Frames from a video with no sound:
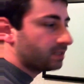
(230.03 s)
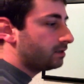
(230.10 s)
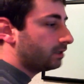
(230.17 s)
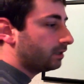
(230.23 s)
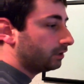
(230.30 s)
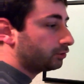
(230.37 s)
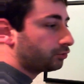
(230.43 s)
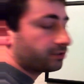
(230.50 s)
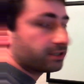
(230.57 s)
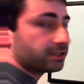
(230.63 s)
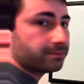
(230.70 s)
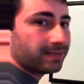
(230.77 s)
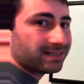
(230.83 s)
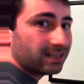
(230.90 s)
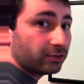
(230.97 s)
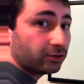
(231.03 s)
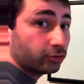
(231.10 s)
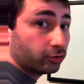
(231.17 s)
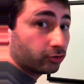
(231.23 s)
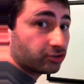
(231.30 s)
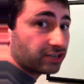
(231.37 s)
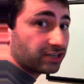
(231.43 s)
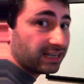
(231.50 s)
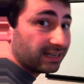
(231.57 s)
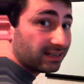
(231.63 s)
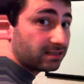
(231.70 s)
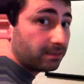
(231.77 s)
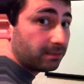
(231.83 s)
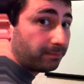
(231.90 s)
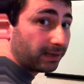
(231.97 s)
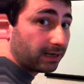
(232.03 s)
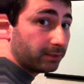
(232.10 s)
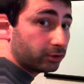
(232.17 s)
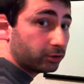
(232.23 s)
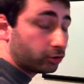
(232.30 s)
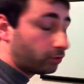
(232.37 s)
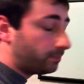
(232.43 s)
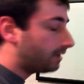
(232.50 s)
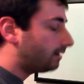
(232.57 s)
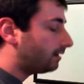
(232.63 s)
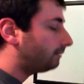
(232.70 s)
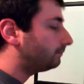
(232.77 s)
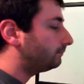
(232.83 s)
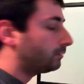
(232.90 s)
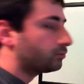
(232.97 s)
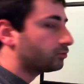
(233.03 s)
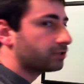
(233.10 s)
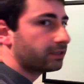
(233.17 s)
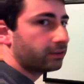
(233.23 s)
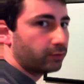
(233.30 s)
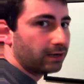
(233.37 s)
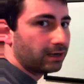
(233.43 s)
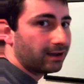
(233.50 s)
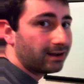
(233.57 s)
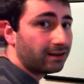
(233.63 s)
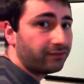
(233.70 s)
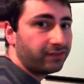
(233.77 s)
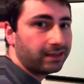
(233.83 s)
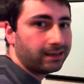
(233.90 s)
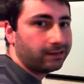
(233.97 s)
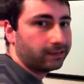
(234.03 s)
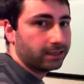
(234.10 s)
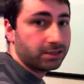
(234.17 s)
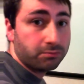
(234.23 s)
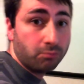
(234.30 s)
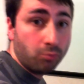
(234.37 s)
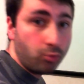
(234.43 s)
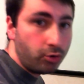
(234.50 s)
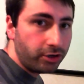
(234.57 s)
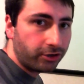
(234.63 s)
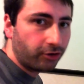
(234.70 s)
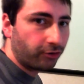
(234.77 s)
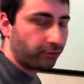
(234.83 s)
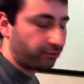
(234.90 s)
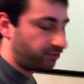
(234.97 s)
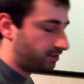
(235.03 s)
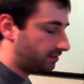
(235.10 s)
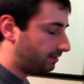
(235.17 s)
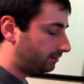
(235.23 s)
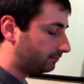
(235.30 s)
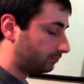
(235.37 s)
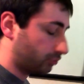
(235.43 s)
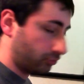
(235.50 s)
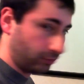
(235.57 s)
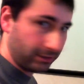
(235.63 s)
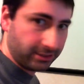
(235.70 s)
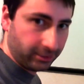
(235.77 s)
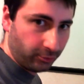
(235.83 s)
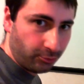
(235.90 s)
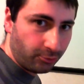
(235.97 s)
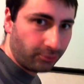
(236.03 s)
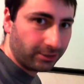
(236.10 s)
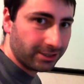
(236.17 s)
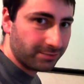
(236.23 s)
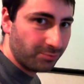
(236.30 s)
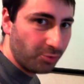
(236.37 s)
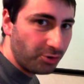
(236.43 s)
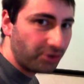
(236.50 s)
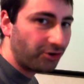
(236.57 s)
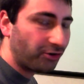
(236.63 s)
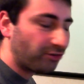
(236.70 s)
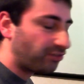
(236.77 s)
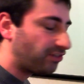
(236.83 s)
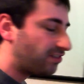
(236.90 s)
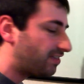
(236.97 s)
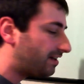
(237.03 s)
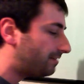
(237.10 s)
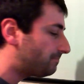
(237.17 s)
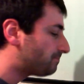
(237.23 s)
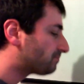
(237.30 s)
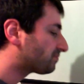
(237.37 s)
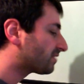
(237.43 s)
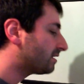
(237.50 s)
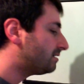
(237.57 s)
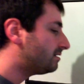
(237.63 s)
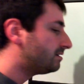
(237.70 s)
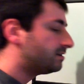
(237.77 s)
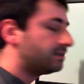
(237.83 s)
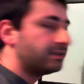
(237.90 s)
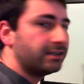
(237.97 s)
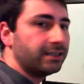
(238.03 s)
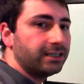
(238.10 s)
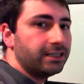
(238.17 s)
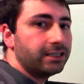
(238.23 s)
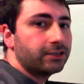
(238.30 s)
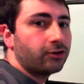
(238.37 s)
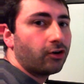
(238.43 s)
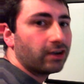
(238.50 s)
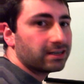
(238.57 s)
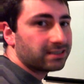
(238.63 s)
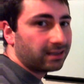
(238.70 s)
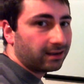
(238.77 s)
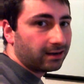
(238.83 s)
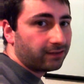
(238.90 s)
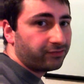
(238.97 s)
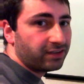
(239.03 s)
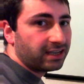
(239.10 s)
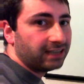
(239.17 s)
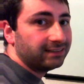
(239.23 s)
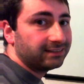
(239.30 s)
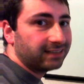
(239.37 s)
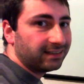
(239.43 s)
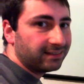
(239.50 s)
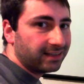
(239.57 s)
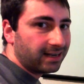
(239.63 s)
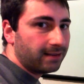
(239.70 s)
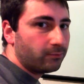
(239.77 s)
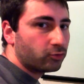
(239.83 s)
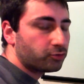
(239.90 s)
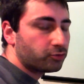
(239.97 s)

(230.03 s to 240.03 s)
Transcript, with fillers: Entonces, basándonos en este parámetro omega, vamos a hacer una gráfica que es muy conocida, os lo aseguro que es muy conocida, y con esta gráfica entenderemos